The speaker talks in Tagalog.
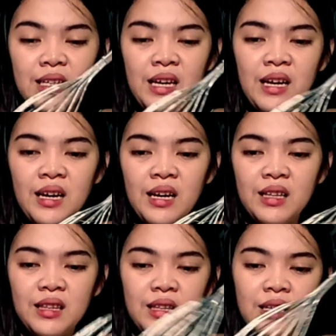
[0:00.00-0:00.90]

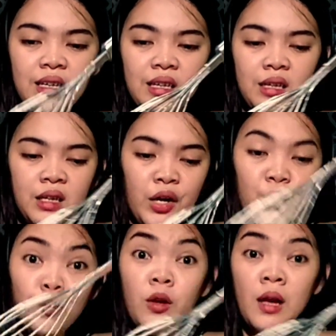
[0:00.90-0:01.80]
Yan.
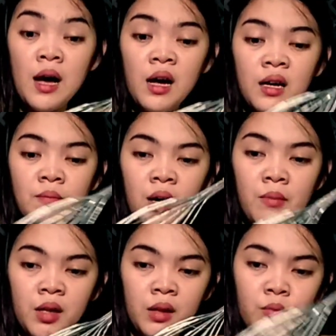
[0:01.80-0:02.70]
Careful lang, baka
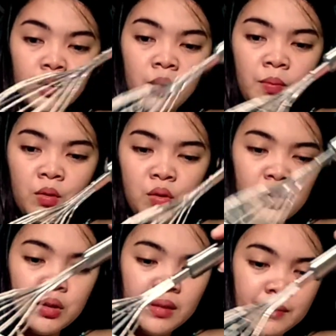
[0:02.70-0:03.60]

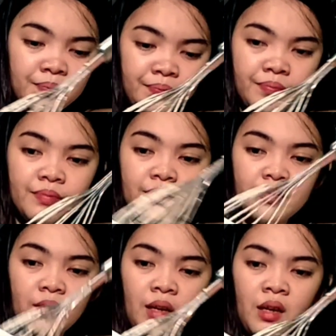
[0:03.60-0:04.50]
magtapon-tapon.
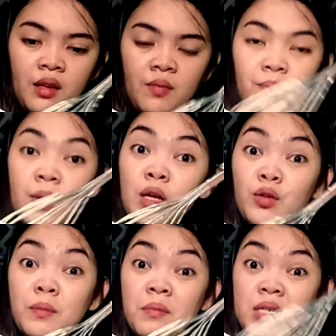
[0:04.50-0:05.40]
And piling
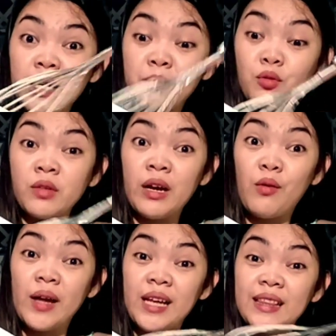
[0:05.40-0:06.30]
ko naman masarap tong
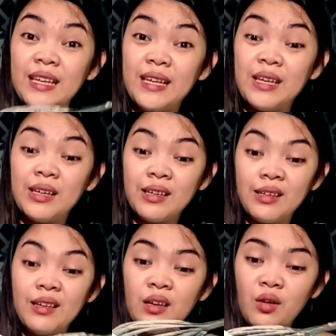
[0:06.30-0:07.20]
nagawa nating
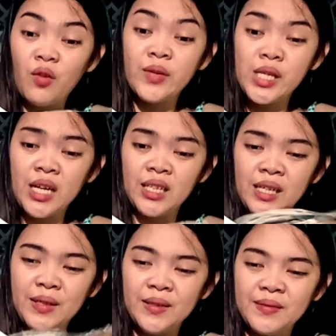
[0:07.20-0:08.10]
coffee
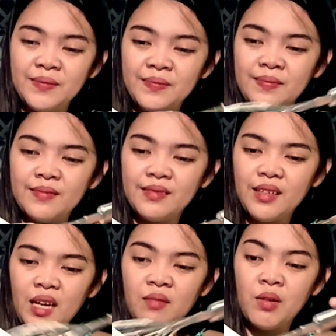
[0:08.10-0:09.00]
jelly.
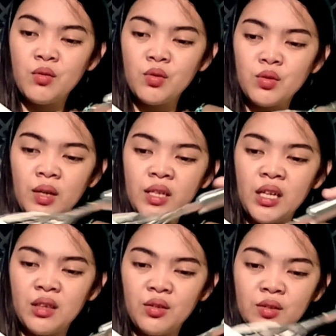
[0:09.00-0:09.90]
And magugustuhan
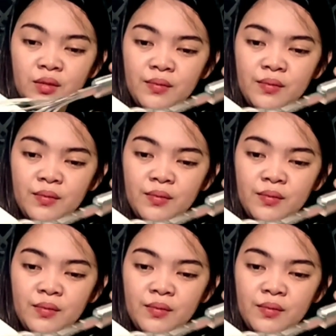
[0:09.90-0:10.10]
nila to.